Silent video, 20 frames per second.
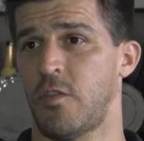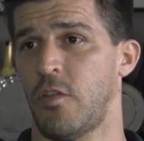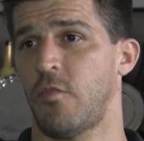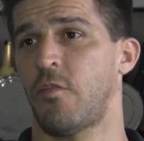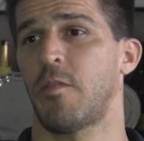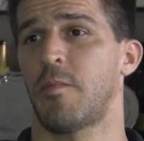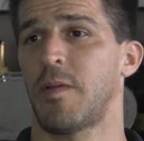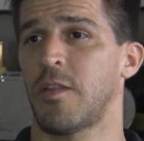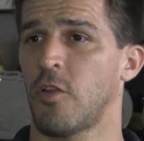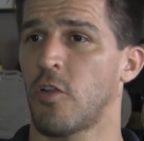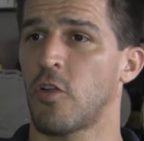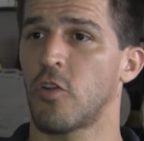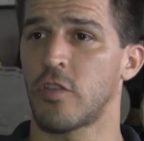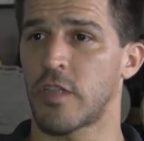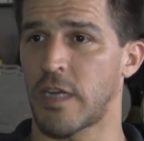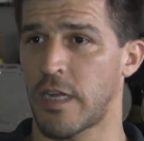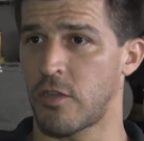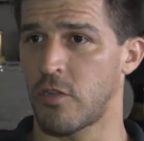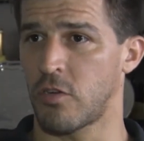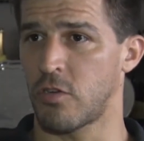Estoy firmando el
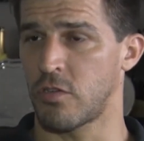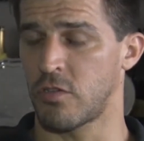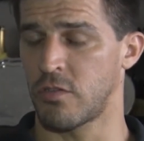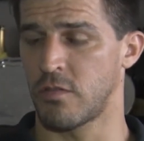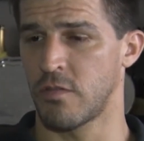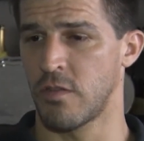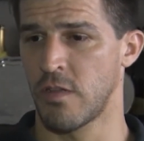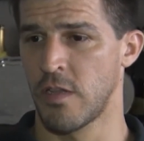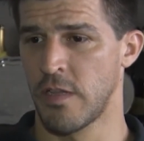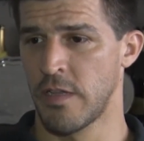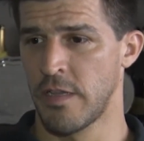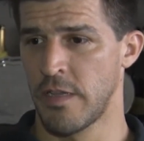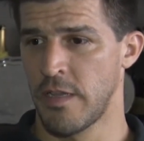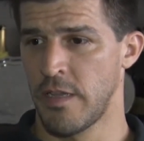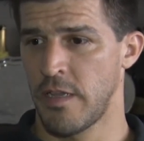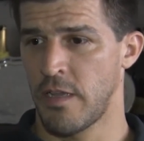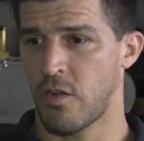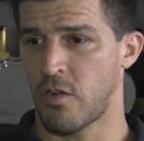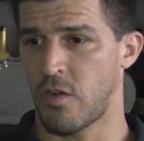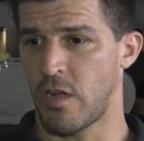contrato con,
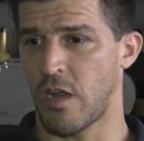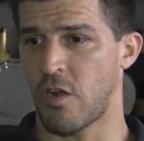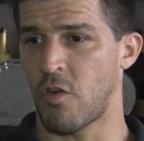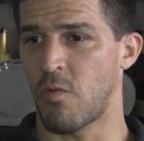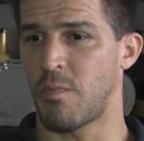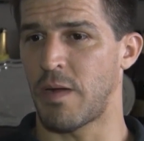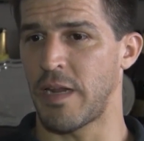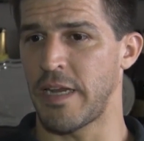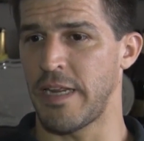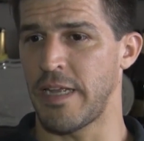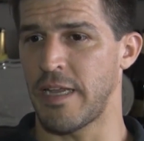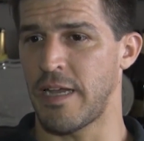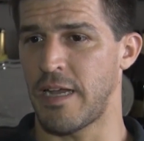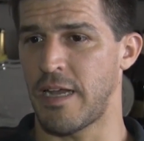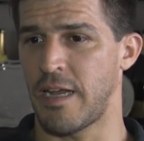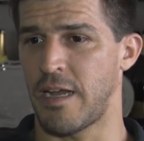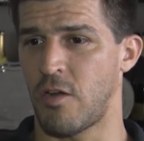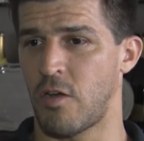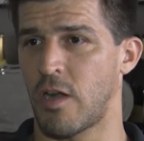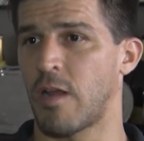con la
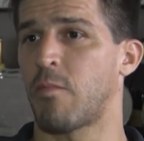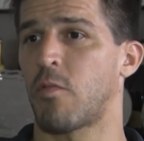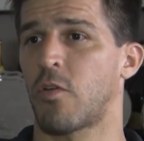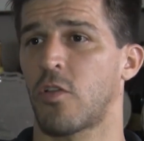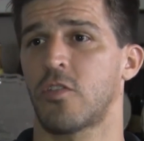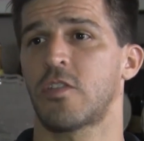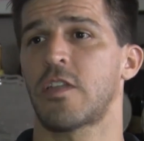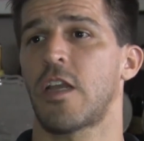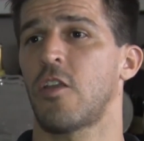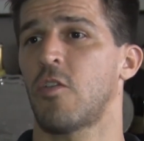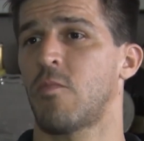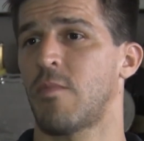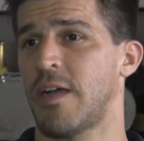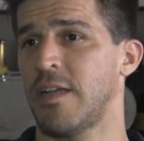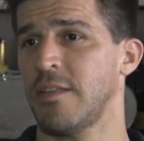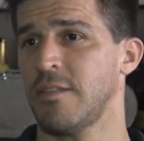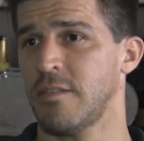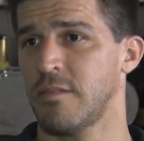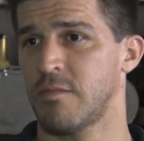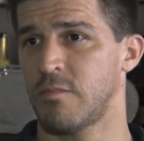compañía ahora por dos años
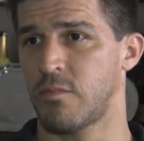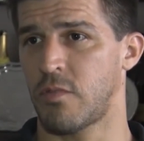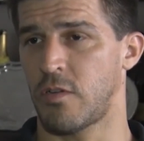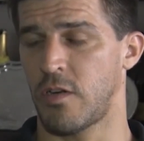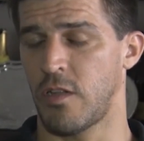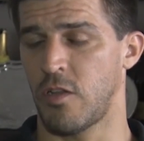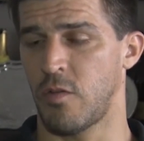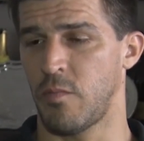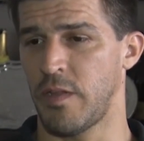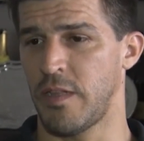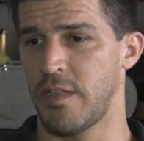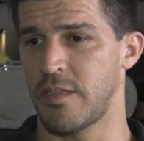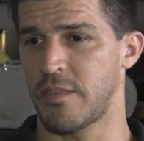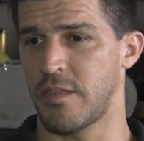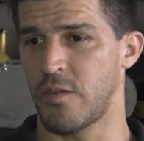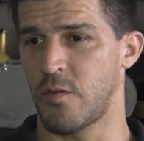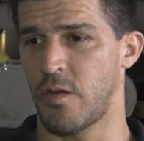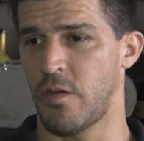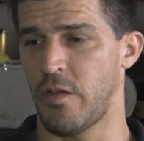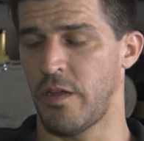más, por el
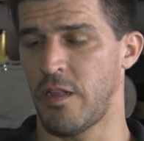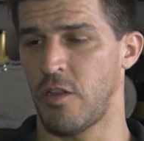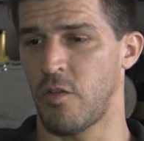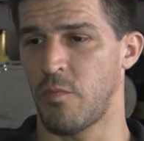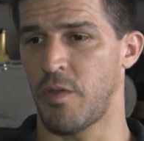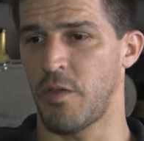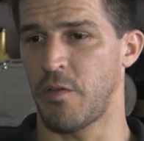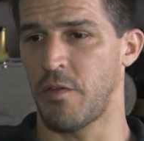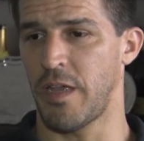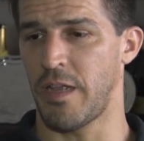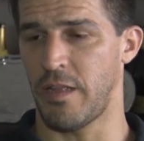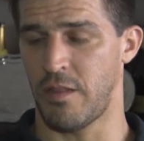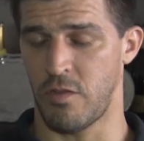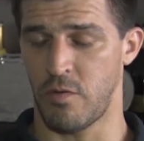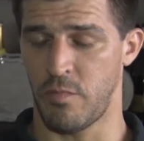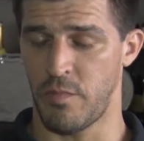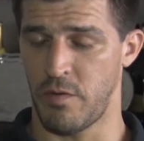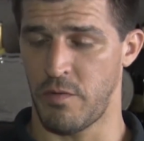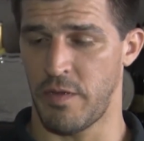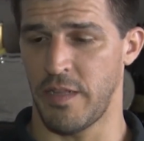2019 y el
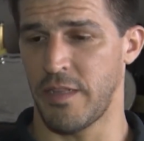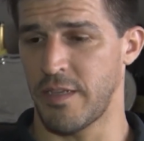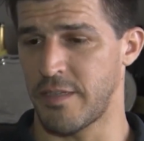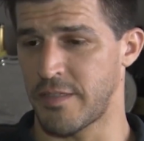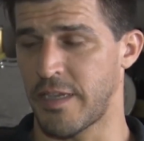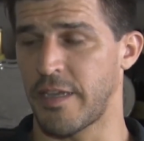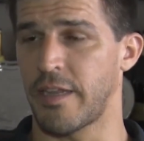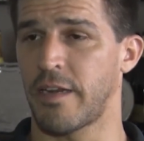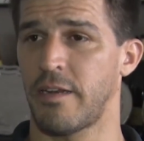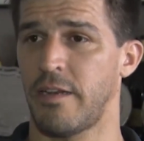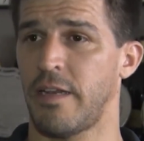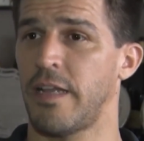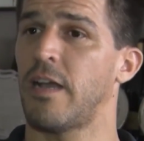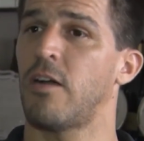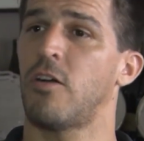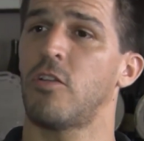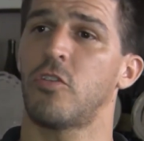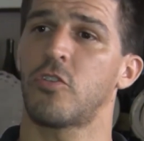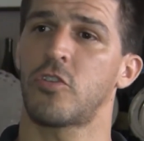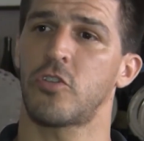2020 de seguir
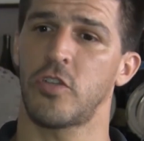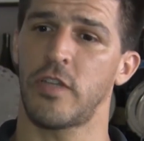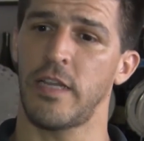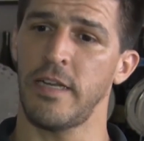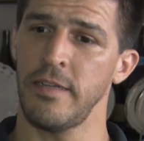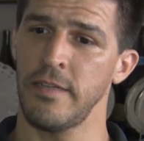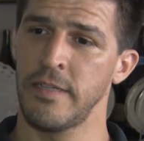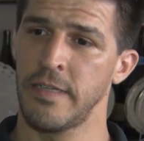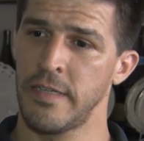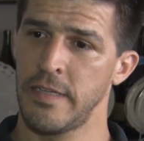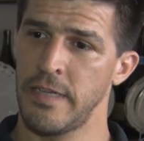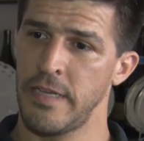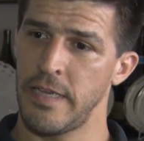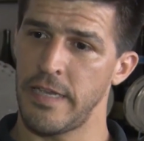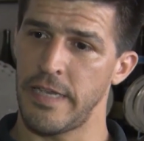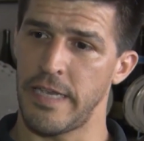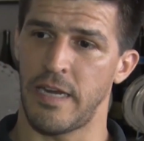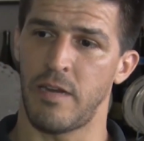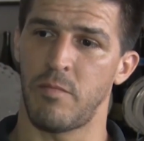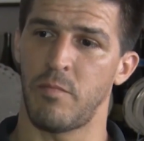ligado a Toyota
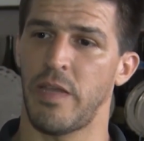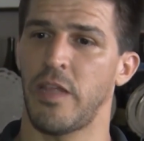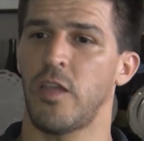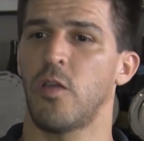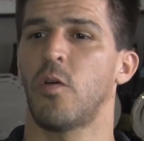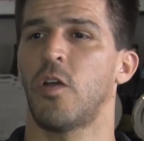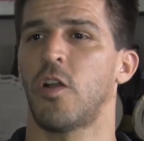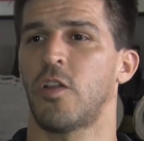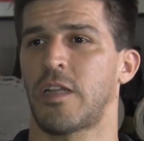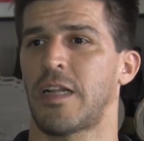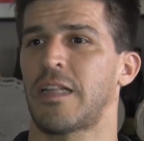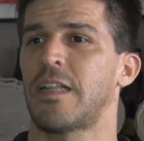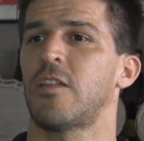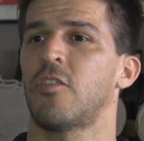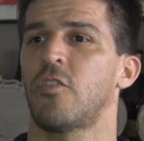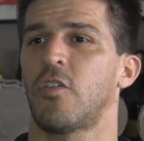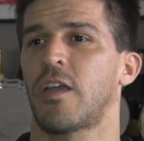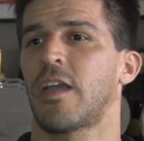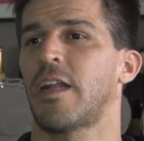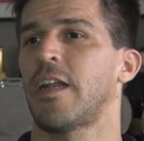y en el medio, bueno,
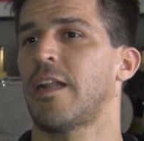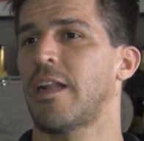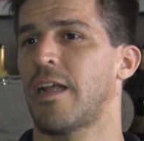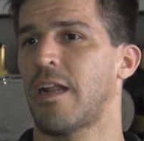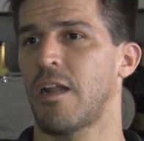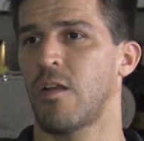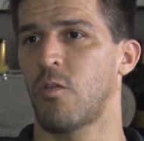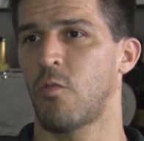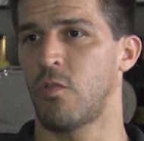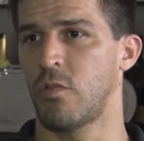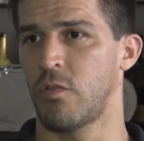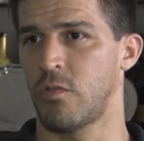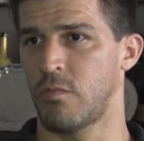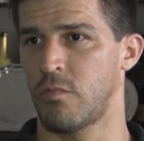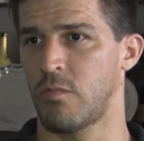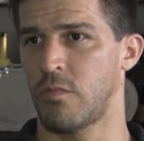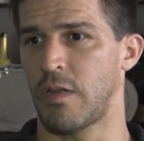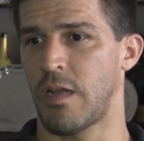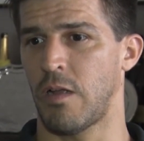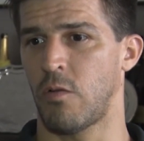tratando de generar
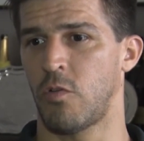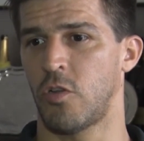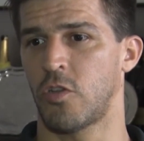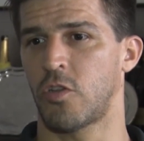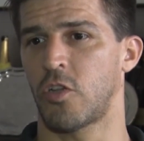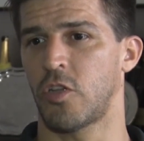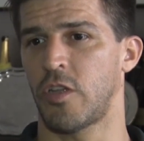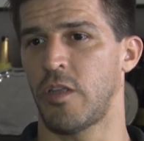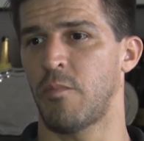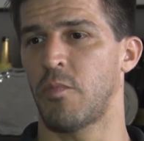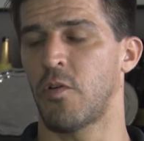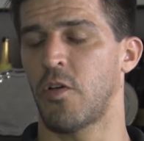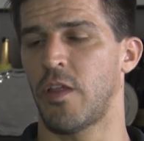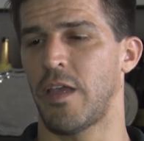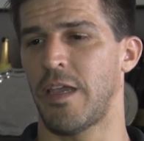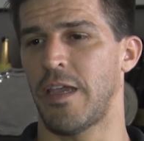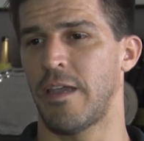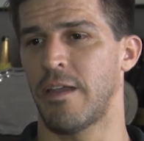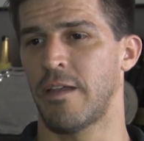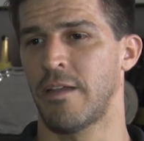algún, algún otro tipo
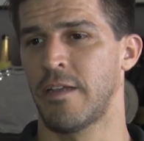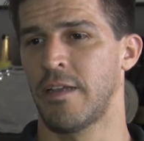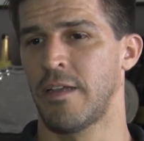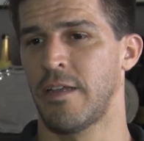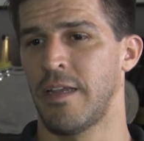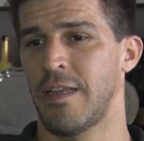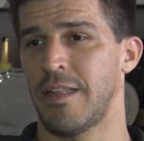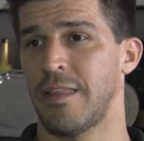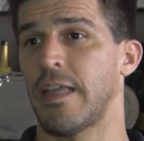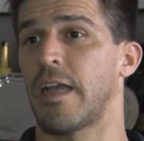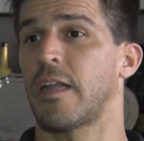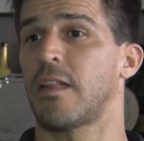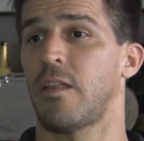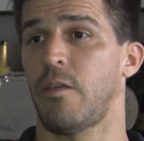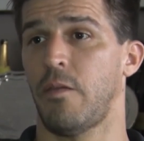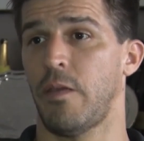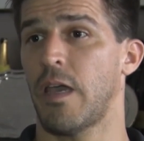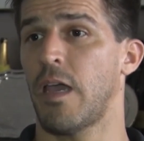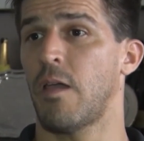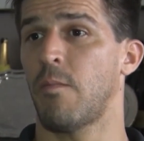de,
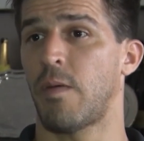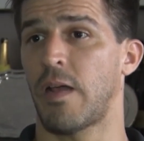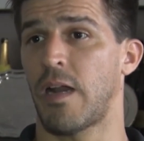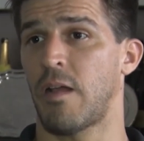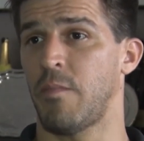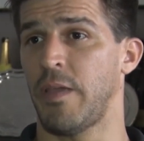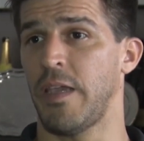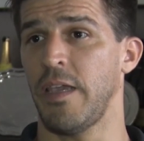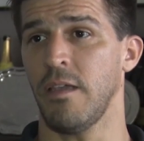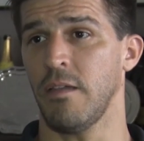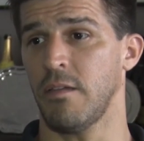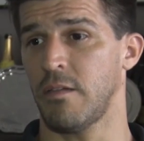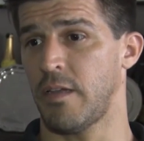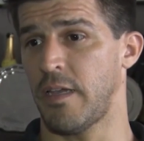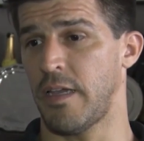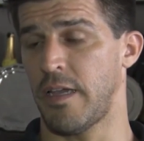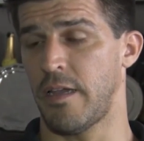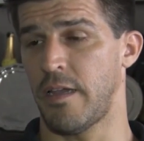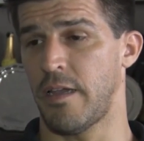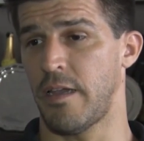actividades para mí
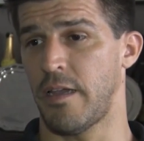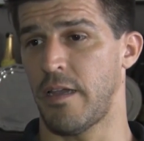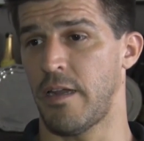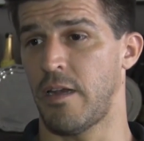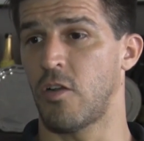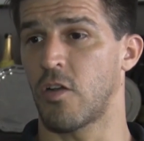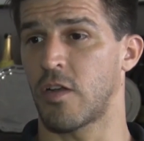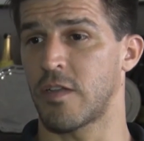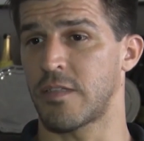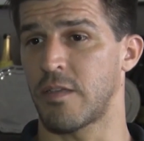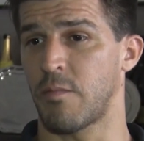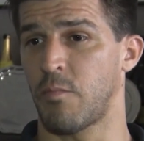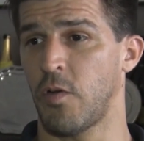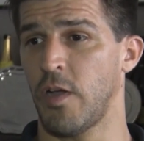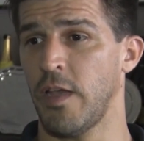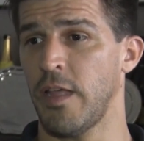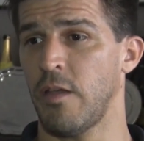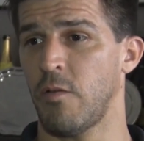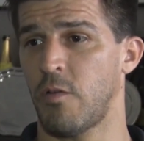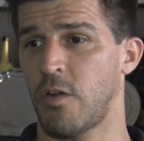eh, en lo que se
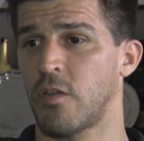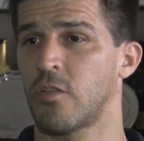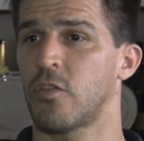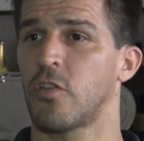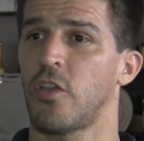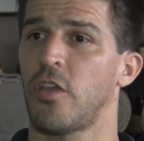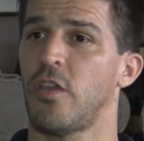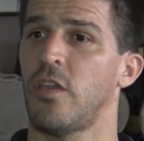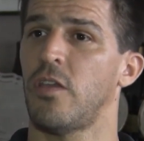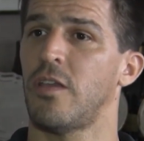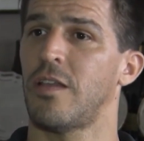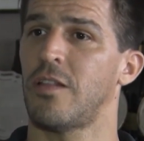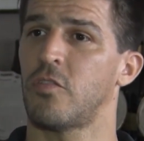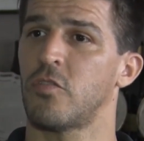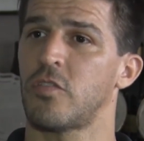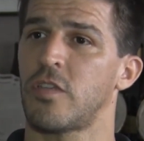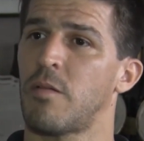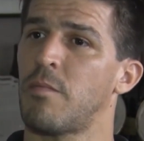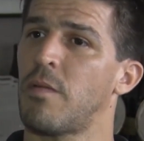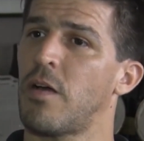pueda y bueno, estoy
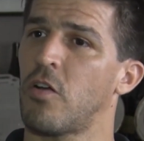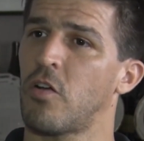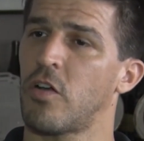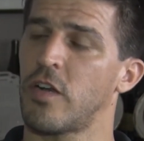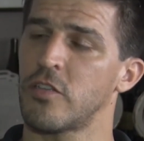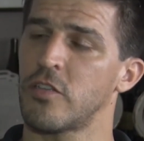entusiasmado